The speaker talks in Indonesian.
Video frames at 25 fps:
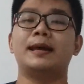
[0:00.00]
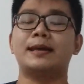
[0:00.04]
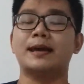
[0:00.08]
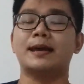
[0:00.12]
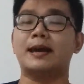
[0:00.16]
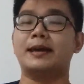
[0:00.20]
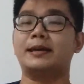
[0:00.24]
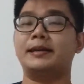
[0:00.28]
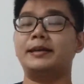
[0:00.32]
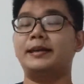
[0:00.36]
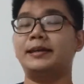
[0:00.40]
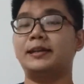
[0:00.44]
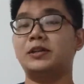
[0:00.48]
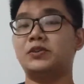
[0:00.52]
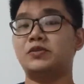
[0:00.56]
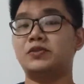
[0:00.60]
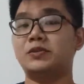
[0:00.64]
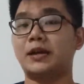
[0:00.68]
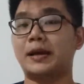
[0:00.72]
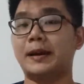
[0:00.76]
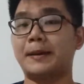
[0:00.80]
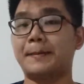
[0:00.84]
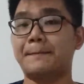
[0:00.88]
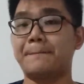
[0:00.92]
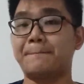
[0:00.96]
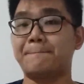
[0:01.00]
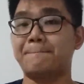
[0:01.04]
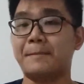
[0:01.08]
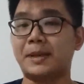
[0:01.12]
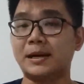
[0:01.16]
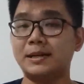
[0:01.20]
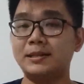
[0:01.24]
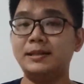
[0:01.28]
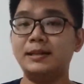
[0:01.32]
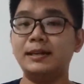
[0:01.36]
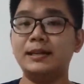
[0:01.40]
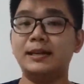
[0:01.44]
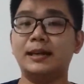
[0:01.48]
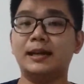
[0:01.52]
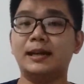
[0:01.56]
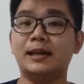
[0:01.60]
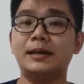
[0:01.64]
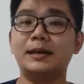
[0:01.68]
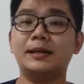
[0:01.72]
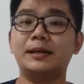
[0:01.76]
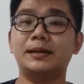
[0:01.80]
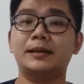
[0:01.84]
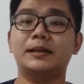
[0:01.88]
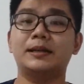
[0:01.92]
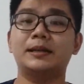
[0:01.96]
Ya ini kita sudah pasti
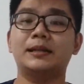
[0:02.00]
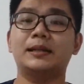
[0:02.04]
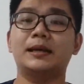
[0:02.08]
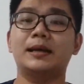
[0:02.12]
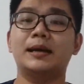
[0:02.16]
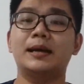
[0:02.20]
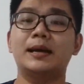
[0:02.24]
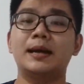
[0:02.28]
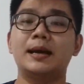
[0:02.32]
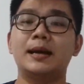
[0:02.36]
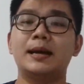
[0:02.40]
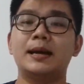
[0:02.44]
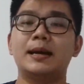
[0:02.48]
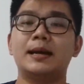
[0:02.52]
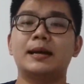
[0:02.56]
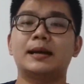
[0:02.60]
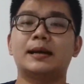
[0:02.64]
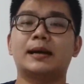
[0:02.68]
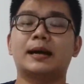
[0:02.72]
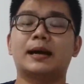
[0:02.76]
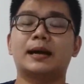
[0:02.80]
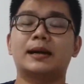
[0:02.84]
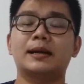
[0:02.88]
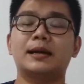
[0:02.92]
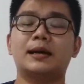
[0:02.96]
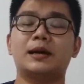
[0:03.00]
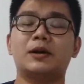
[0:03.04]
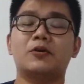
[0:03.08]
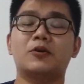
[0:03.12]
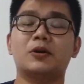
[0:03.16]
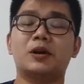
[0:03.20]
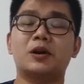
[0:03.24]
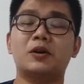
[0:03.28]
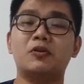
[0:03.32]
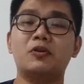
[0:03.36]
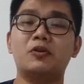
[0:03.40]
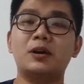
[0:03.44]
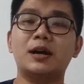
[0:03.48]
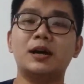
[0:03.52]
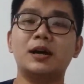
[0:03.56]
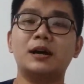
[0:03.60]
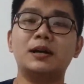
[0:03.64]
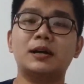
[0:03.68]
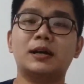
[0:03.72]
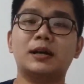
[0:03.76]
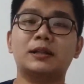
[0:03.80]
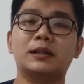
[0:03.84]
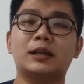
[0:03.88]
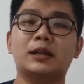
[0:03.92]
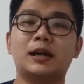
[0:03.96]
ya, kita karena
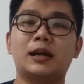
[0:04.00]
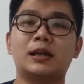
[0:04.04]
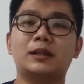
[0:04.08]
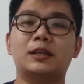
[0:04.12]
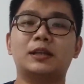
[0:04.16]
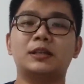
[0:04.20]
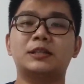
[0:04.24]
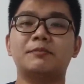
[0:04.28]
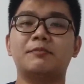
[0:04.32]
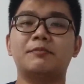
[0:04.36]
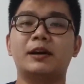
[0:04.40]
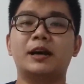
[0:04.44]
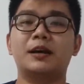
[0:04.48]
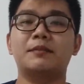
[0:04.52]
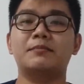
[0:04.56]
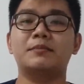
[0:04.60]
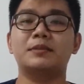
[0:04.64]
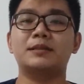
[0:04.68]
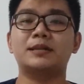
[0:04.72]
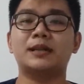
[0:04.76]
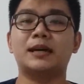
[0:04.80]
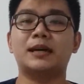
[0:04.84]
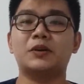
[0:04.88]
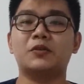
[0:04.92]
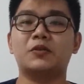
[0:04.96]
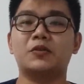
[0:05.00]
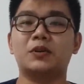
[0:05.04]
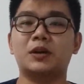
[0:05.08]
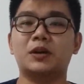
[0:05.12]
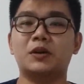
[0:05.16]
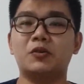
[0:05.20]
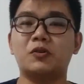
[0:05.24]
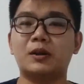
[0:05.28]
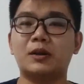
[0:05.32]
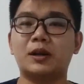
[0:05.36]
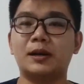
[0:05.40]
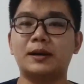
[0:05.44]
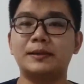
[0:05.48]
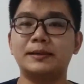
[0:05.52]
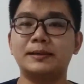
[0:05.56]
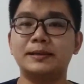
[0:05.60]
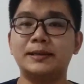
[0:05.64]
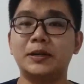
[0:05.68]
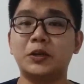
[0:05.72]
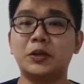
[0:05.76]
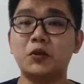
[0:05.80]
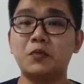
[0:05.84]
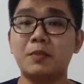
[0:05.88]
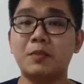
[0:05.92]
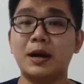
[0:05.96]
orang-orang rata-rata sebagian besar orang-orang
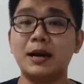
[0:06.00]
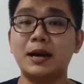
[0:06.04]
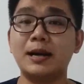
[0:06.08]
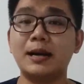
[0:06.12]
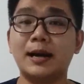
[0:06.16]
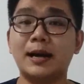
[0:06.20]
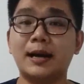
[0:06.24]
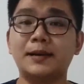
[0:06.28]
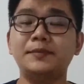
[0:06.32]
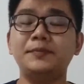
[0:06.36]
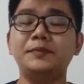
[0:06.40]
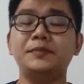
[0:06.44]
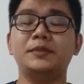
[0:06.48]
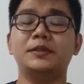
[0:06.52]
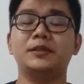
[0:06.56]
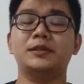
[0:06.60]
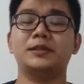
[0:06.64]
dirumahkan,